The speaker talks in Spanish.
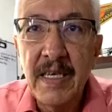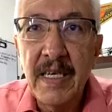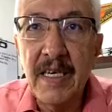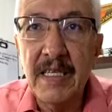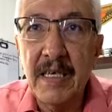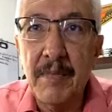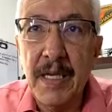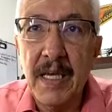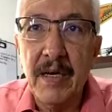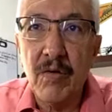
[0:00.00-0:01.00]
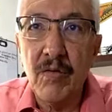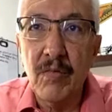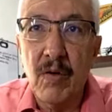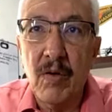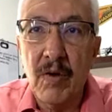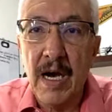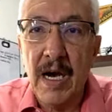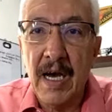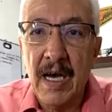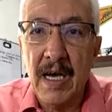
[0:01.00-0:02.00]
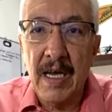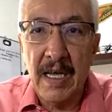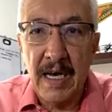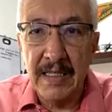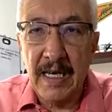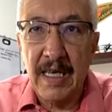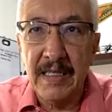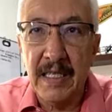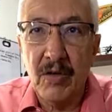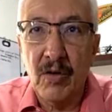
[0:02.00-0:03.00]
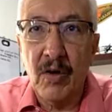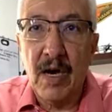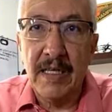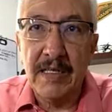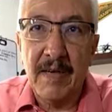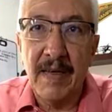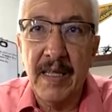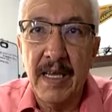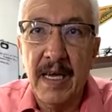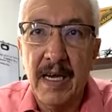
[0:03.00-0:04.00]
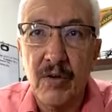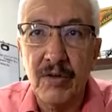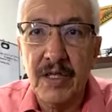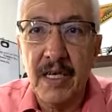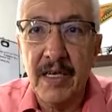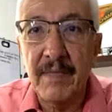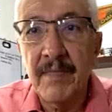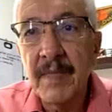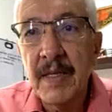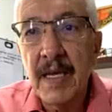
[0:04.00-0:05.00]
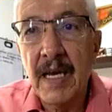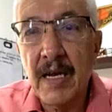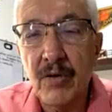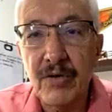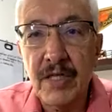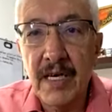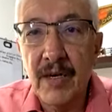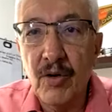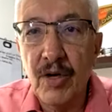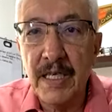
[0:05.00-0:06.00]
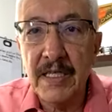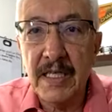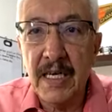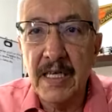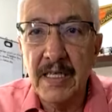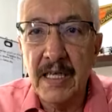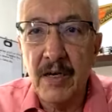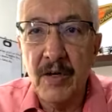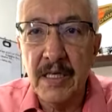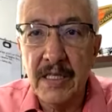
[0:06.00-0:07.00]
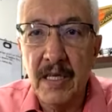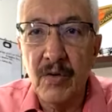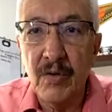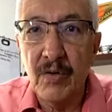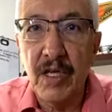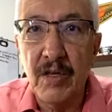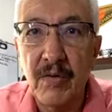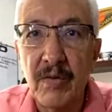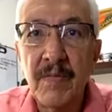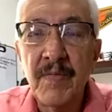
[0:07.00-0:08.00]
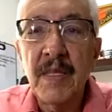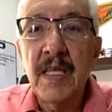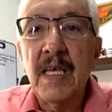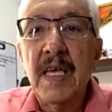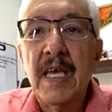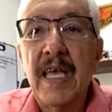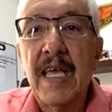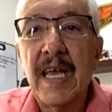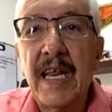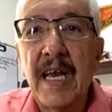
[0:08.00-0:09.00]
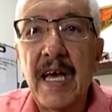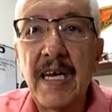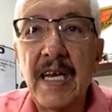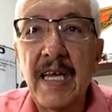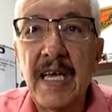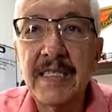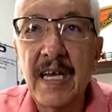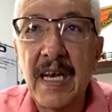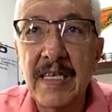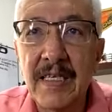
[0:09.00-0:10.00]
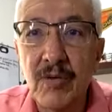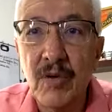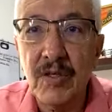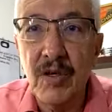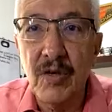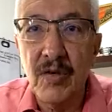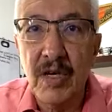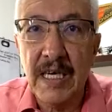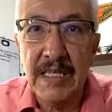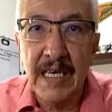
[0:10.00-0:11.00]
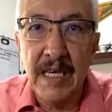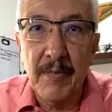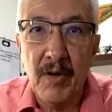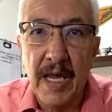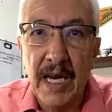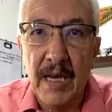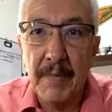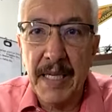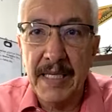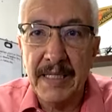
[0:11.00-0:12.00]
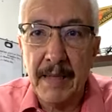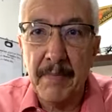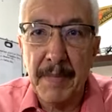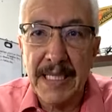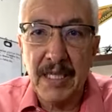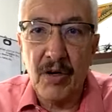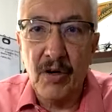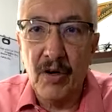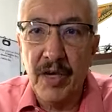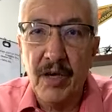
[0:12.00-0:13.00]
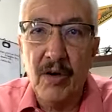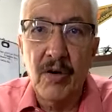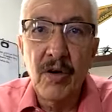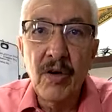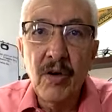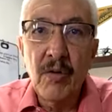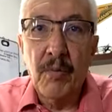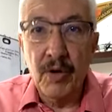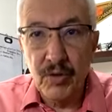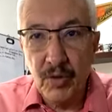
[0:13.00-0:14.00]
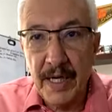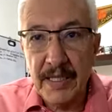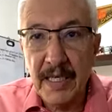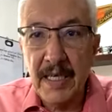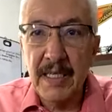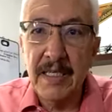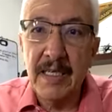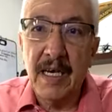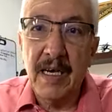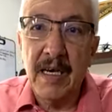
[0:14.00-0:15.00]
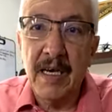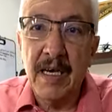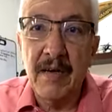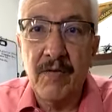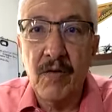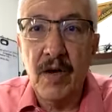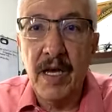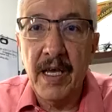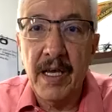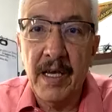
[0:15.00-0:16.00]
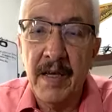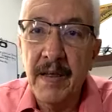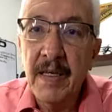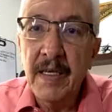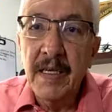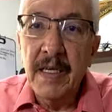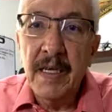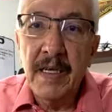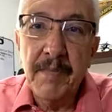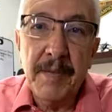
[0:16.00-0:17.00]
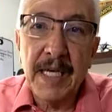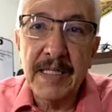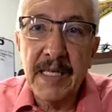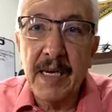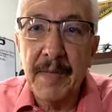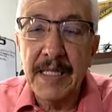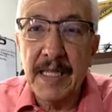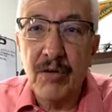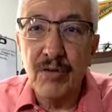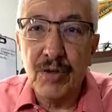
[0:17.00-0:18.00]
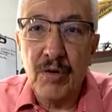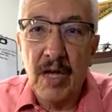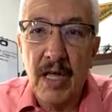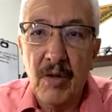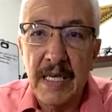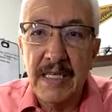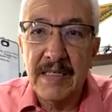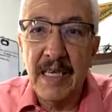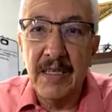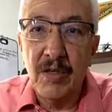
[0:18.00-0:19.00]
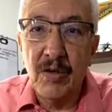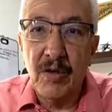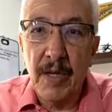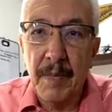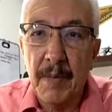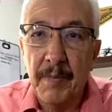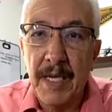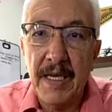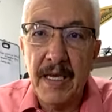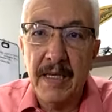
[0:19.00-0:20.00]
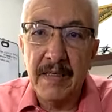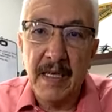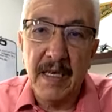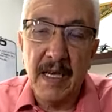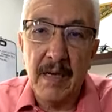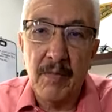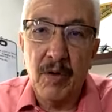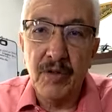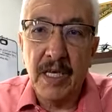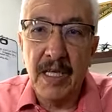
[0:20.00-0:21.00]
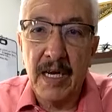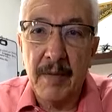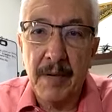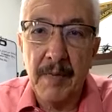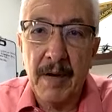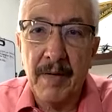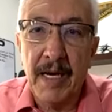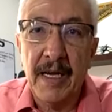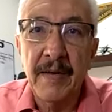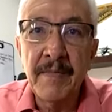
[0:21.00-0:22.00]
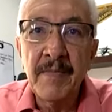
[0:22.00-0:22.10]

y también rumbo a el Atlántico a través de la costa, la costa oriental de los Estados Unidos. En general, esa es la situación que tenemos en el ambiente meteorológico. Por suerte, ya fue eh, prácticamente controlado el incendio de Milpillas, allá en el bosque de la primavera.